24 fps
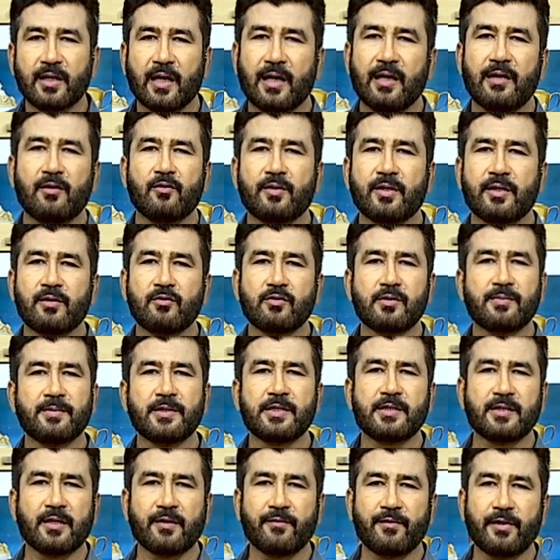थाल होता है ना उसमें
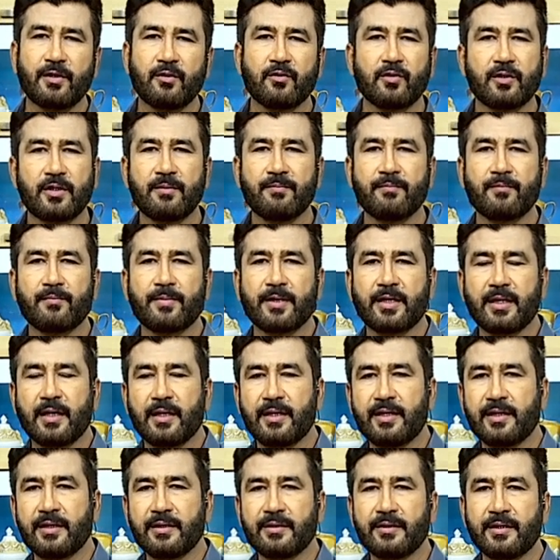सर्विंग होती है
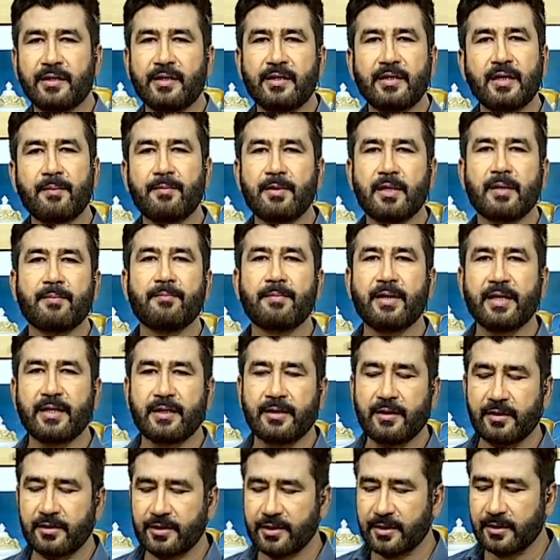बनाने का तरीका अभी हम
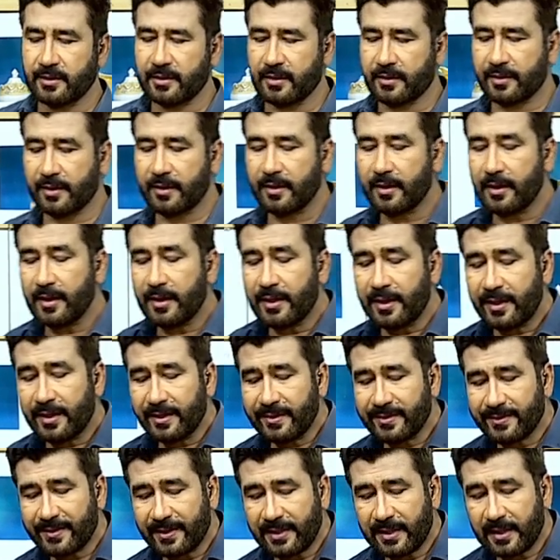मैरिनेशन कर रहे हैं
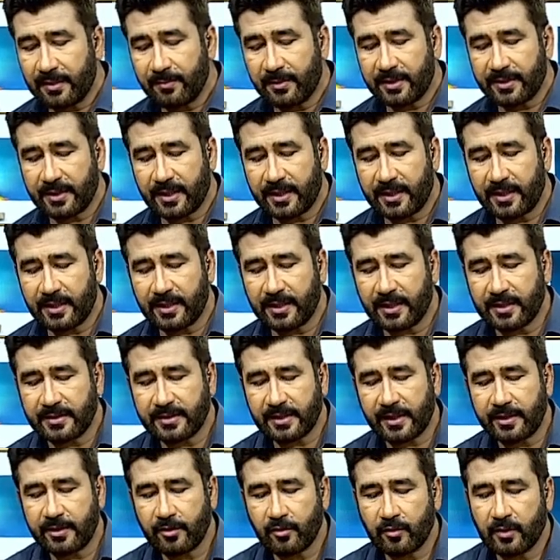इसके लिए हमें दही क्या
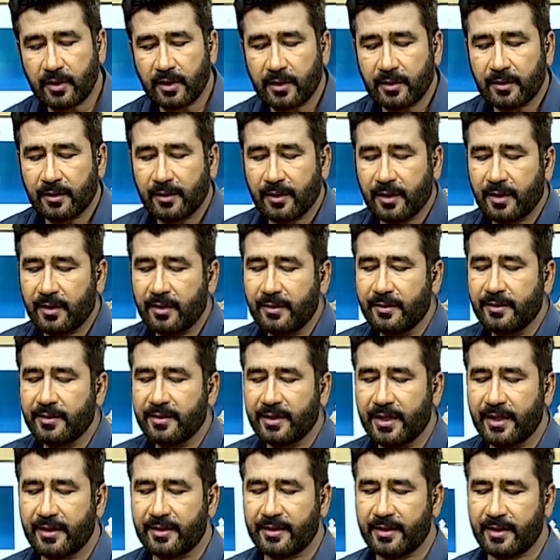चाहिए होगा कर्ड
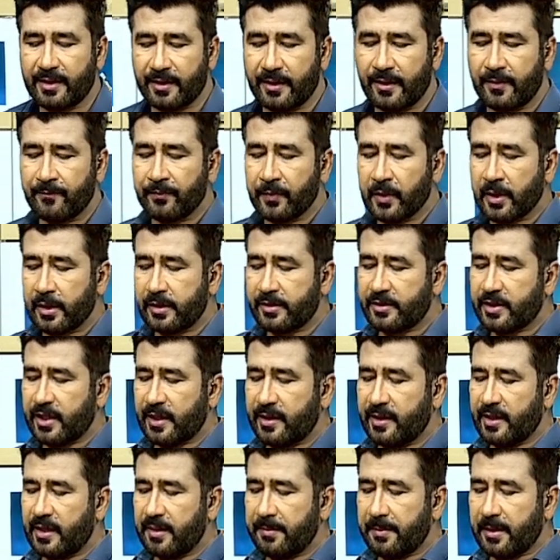कहते हैं
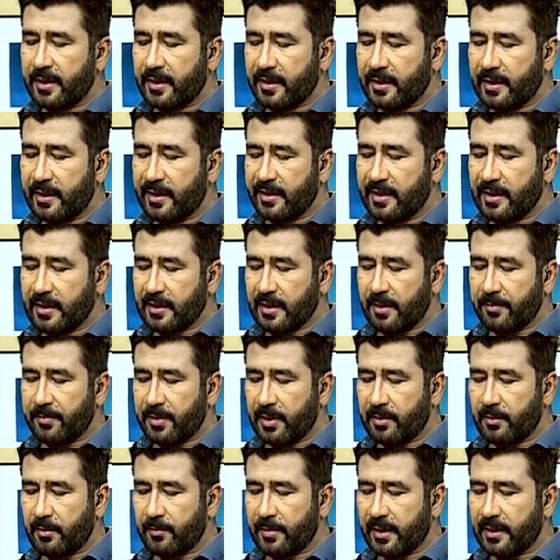छन्नी में रख लें या
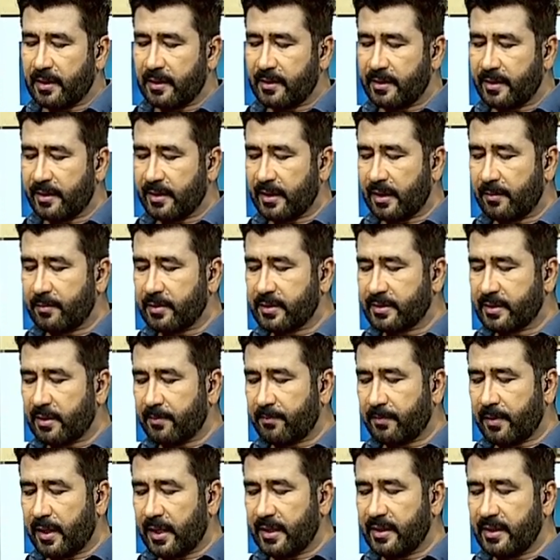कपड़े में बांध लें देखें अब इसका
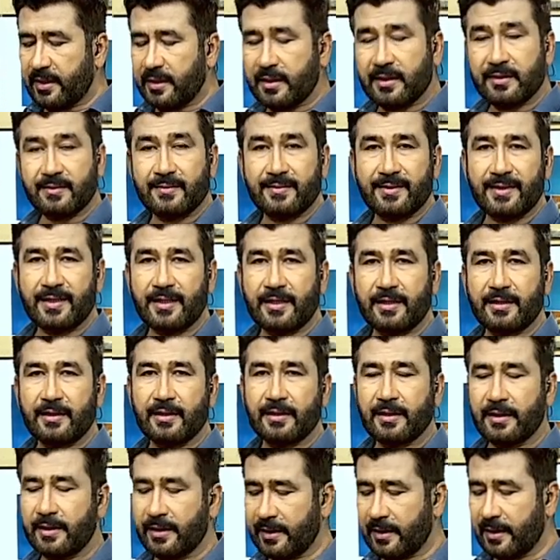पानी लस्सी की
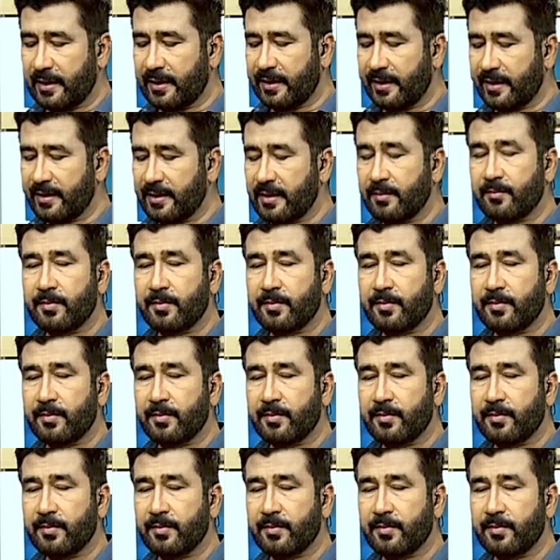तरह निकल गया ये